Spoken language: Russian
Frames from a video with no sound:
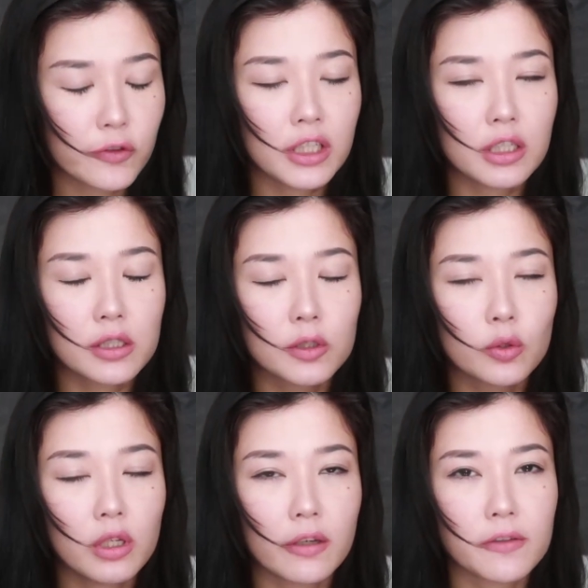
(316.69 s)
В них
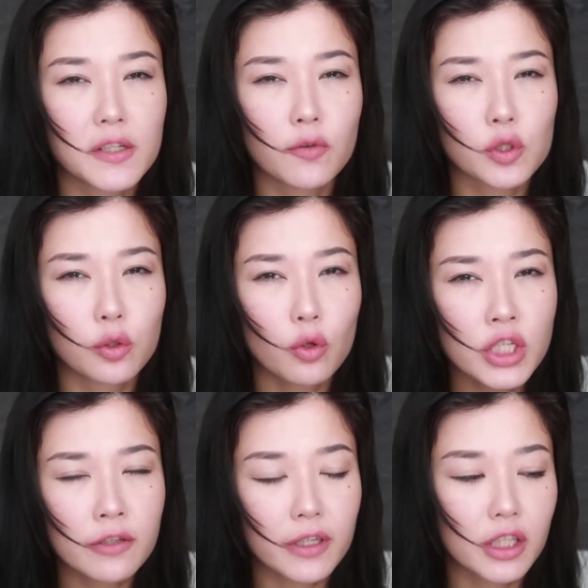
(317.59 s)
столько всего
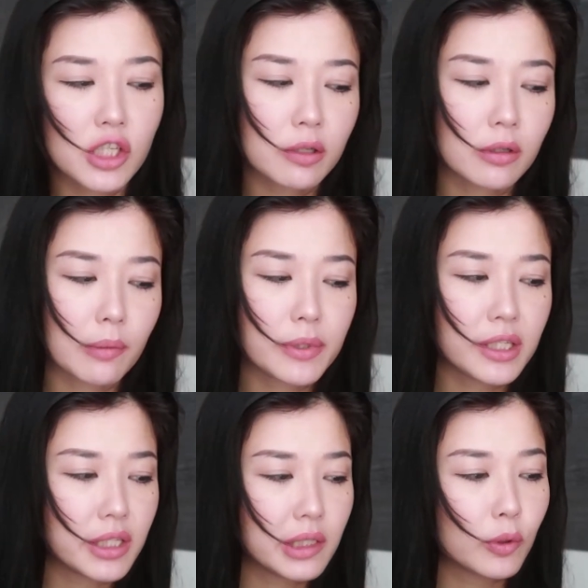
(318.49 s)
сложного, я даже
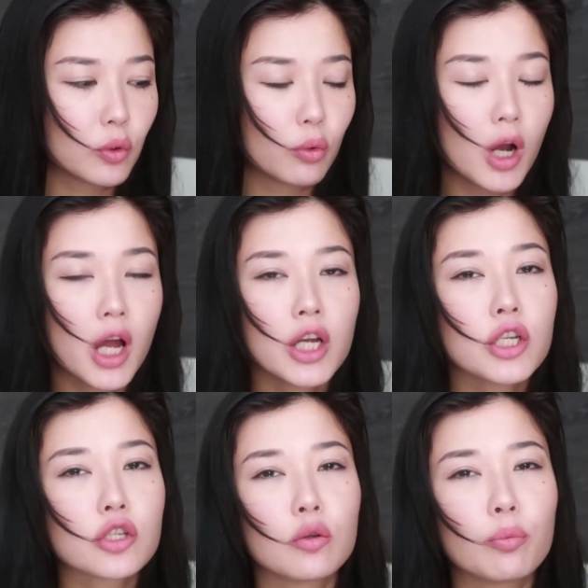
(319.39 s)
объяснить не могу,
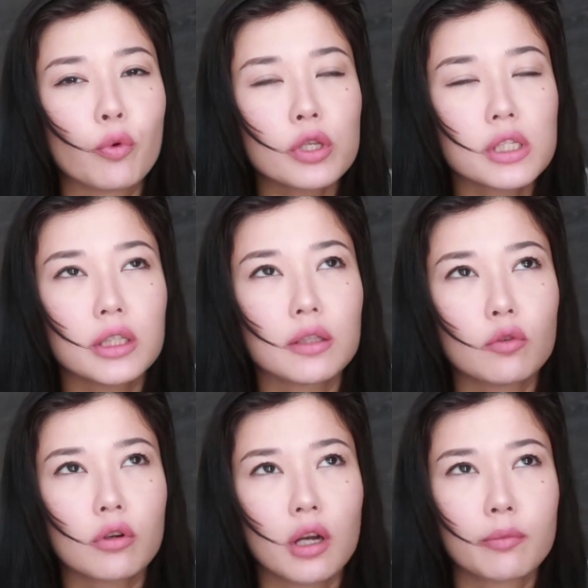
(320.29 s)
что после
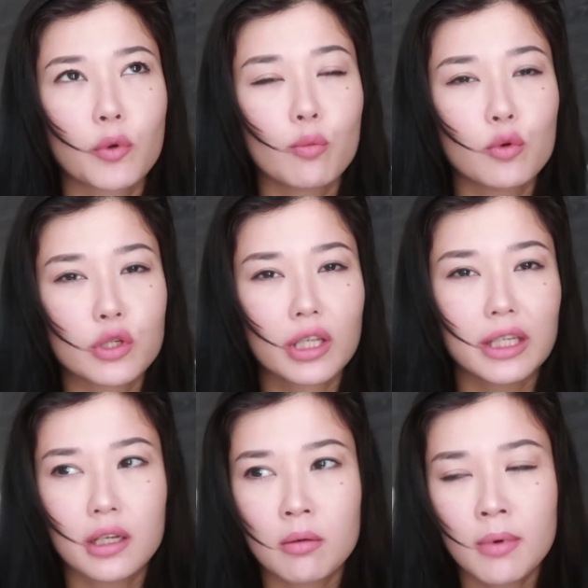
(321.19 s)
того, как пробуешь
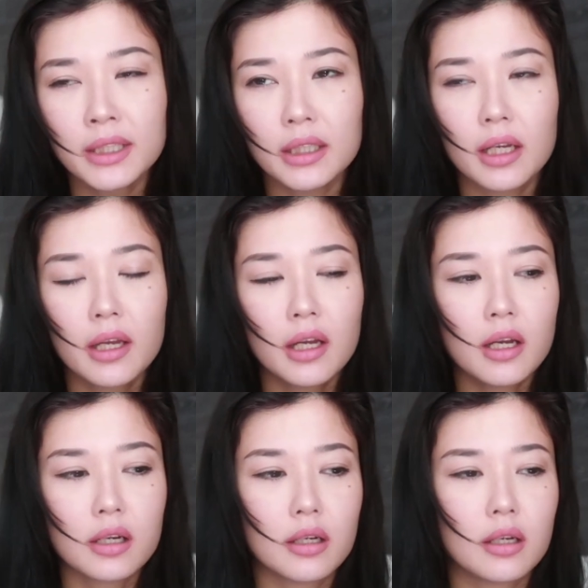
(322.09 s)
такие ароматы,
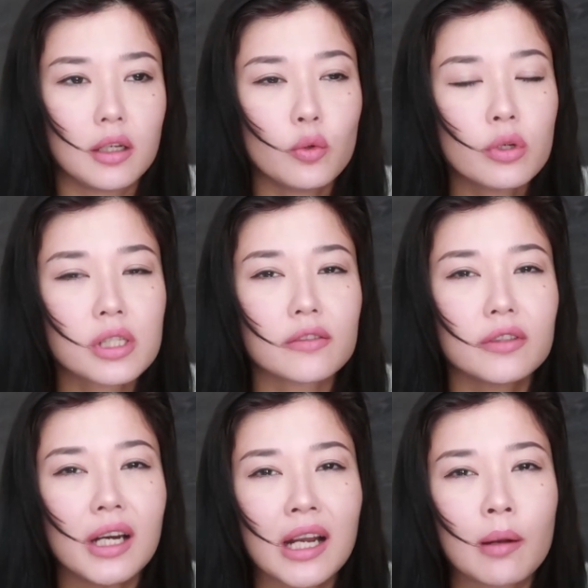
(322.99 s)
а,
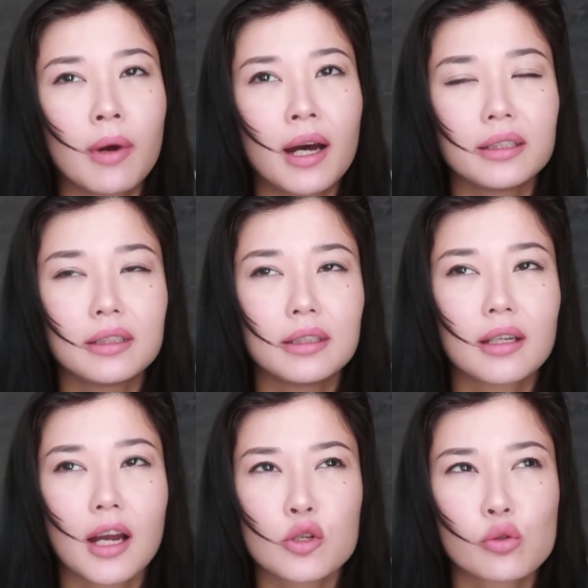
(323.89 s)
люксовые
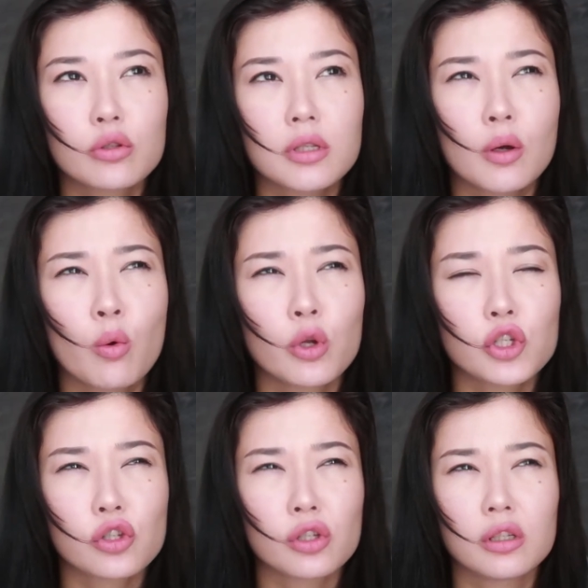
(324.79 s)
ароматы кажутся
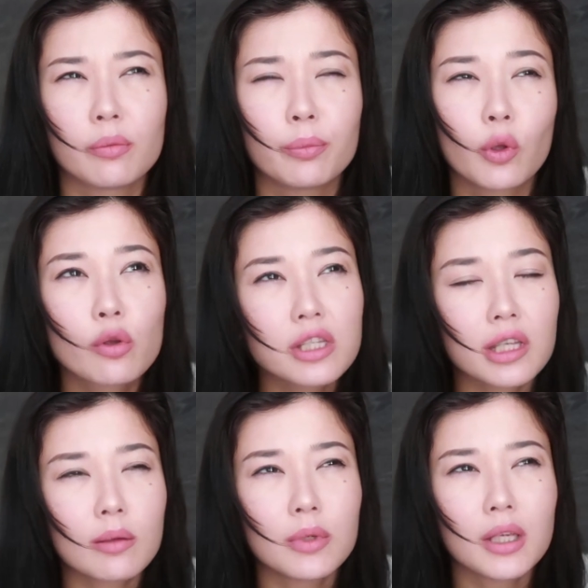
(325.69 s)
очень
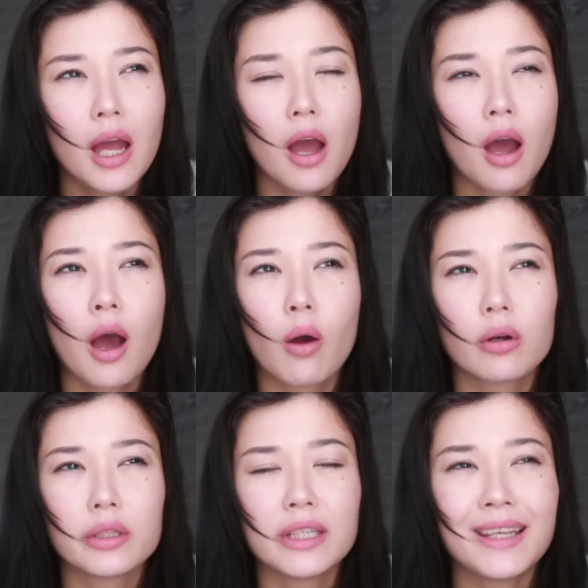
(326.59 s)
плоскими,
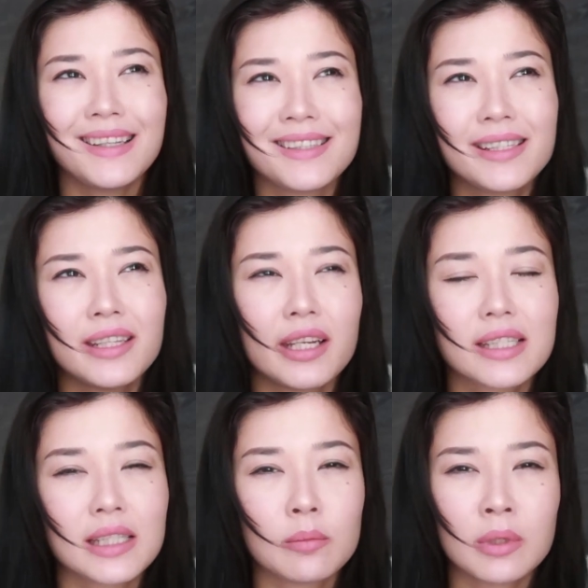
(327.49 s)

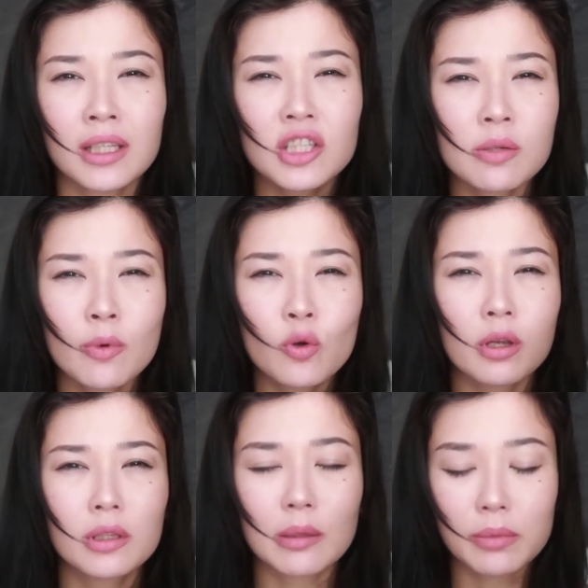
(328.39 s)
неинтересными. Я даже не
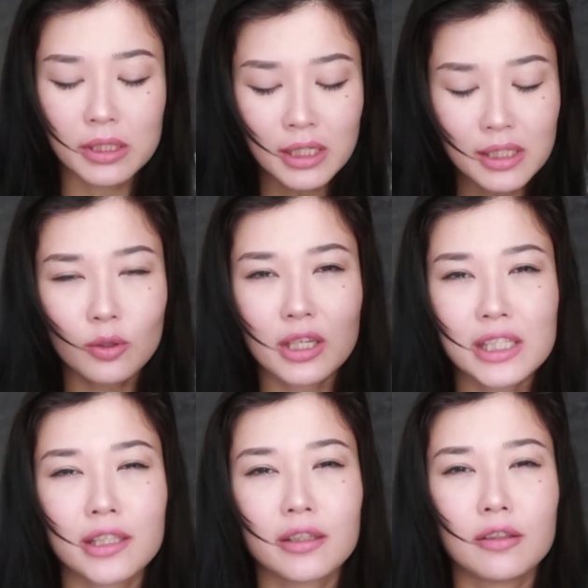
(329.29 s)
могу это объяснить, но
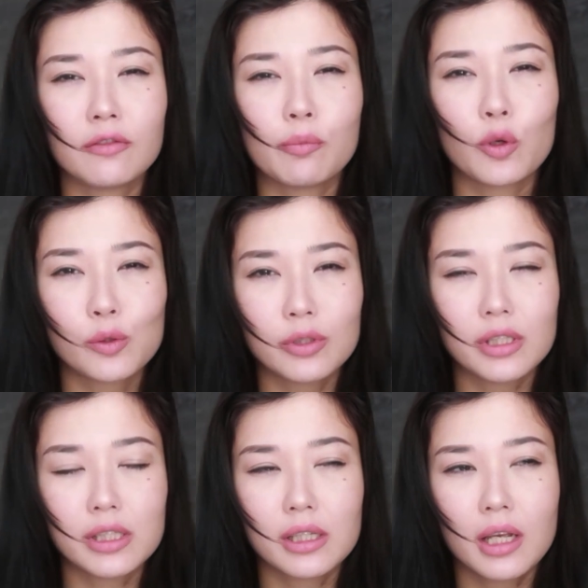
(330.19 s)
если вы
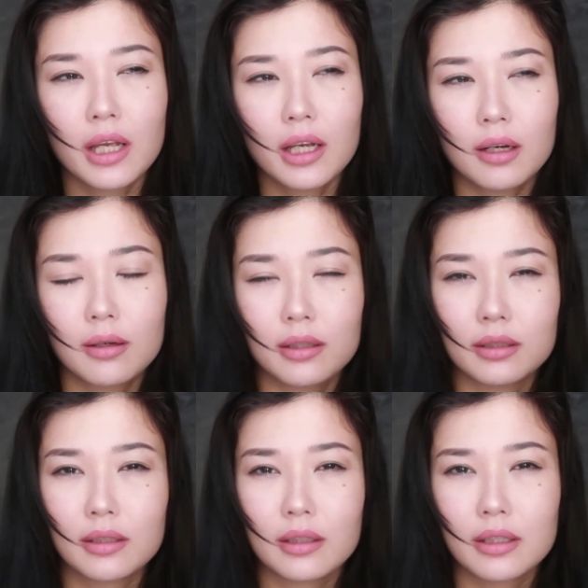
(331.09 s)
пользуетесь а,
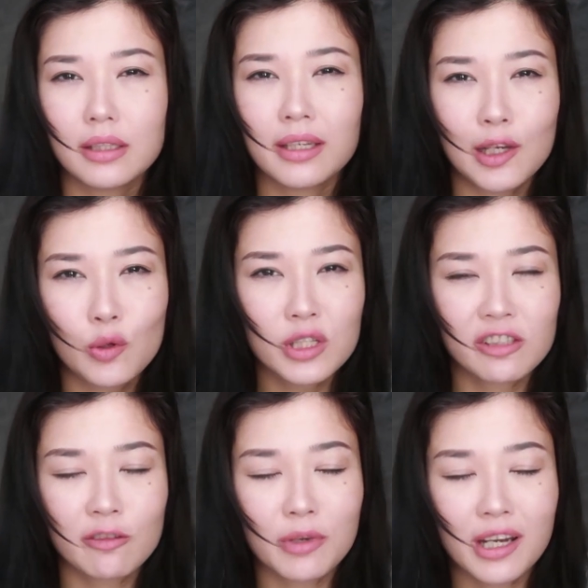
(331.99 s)
не
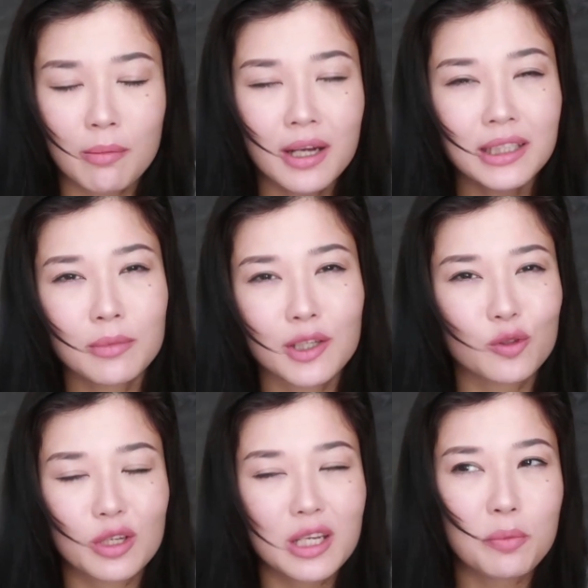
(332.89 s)
люксовыми ароматами,
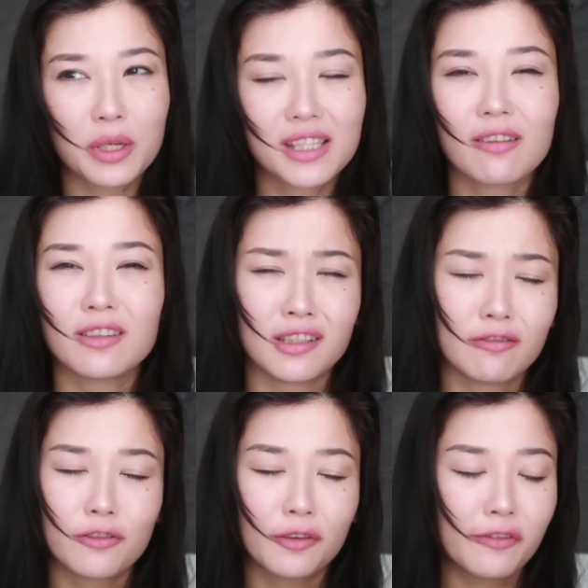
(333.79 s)
которые не
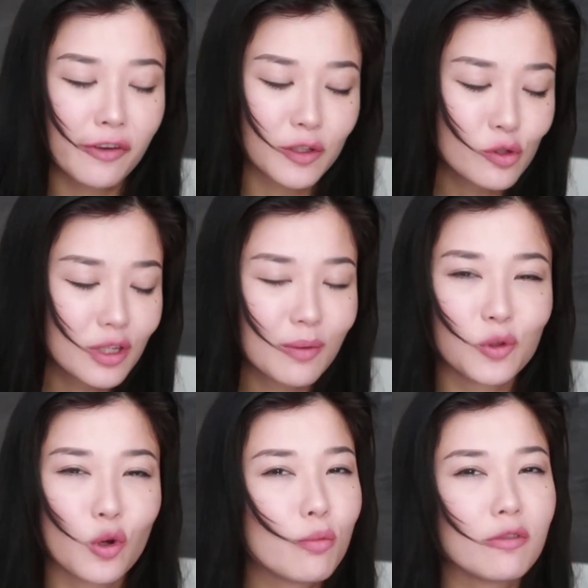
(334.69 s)
представлены во
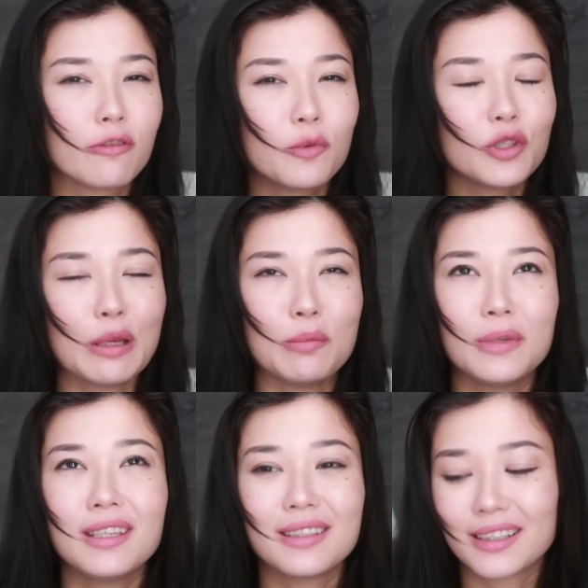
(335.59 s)
французском доме, в
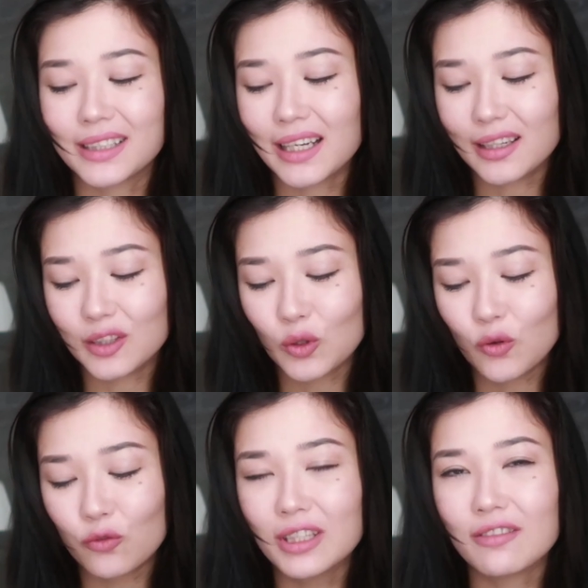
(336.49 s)
Монами и так далее,
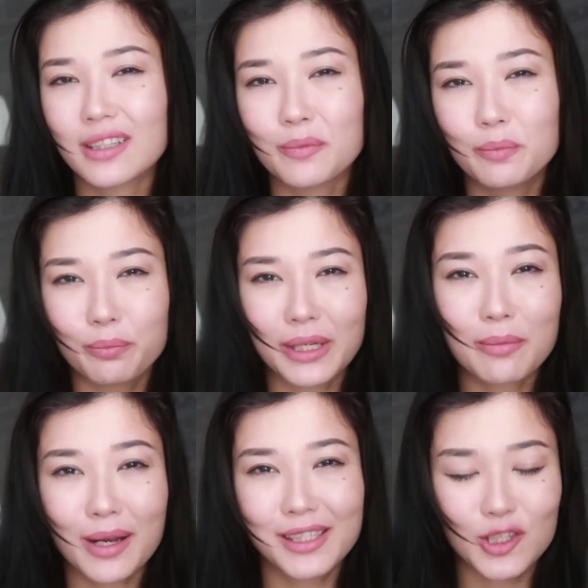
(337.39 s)
то вы, наверное,
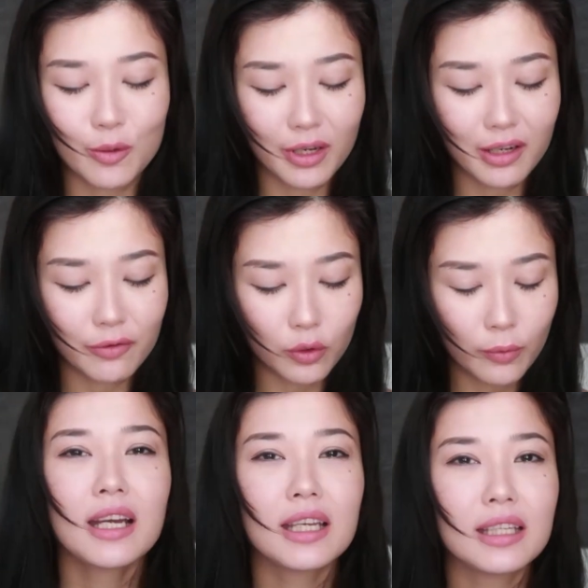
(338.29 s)
понимаете, о чем я говорю.